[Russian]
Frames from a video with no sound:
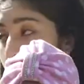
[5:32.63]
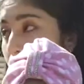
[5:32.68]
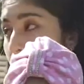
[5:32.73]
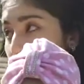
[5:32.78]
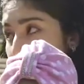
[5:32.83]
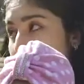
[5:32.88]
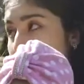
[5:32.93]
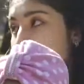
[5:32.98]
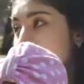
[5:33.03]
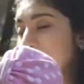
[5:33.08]

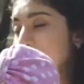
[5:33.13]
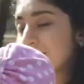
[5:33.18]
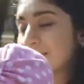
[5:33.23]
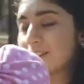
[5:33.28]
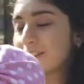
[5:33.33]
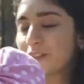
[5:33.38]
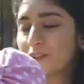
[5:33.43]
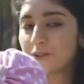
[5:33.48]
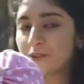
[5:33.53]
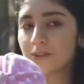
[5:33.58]
прекрасно
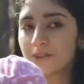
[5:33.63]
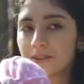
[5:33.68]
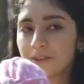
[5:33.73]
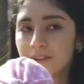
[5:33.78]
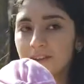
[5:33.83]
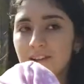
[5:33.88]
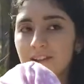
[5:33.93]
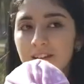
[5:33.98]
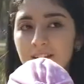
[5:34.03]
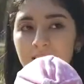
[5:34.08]
слышу.
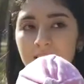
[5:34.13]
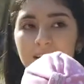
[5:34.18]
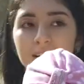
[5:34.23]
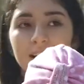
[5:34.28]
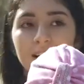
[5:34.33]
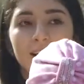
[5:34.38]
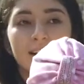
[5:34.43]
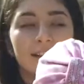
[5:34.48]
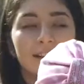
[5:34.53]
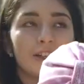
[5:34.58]
И
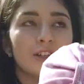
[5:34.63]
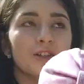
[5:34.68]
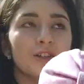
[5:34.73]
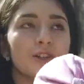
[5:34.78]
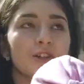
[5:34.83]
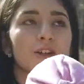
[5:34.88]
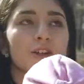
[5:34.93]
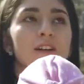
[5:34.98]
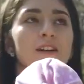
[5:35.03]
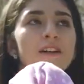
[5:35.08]
это
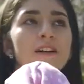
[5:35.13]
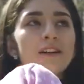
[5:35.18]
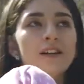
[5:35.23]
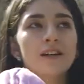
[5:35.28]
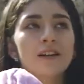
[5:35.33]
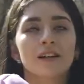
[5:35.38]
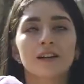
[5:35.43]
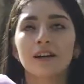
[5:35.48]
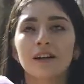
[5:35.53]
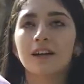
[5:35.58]
еще
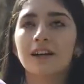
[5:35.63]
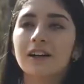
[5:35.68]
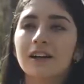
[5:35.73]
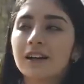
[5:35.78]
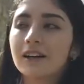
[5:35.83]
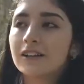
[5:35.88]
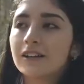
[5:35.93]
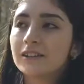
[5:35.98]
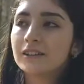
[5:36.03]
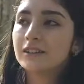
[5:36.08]

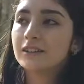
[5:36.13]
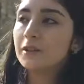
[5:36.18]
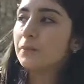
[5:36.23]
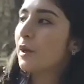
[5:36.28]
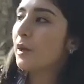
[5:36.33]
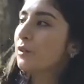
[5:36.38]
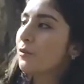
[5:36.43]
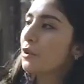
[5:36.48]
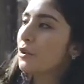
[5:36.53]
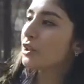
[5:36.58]
а, не
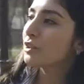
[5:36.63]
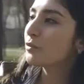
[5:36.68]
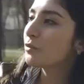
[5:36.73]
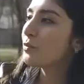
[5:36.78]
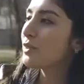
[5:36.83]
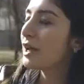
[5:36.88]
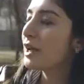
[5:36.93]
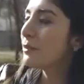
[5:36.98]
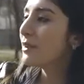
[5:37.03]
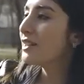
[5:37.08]
подводит
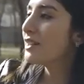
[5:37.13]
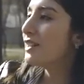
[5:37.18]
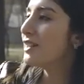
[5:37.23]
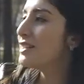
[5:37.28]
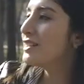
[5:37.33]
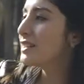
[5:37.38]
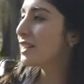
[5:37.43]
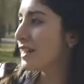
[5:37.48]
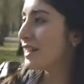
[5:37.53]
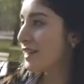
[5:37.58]
меня
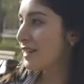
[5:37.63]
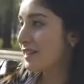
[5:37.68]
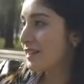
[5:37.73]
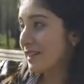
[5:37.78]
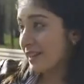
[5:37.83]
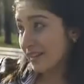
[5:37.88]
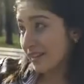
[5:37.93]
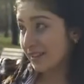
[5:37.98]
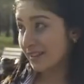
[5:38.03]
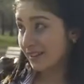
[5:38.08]
материнский
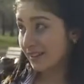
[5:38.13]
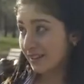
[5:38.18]
инстинкт.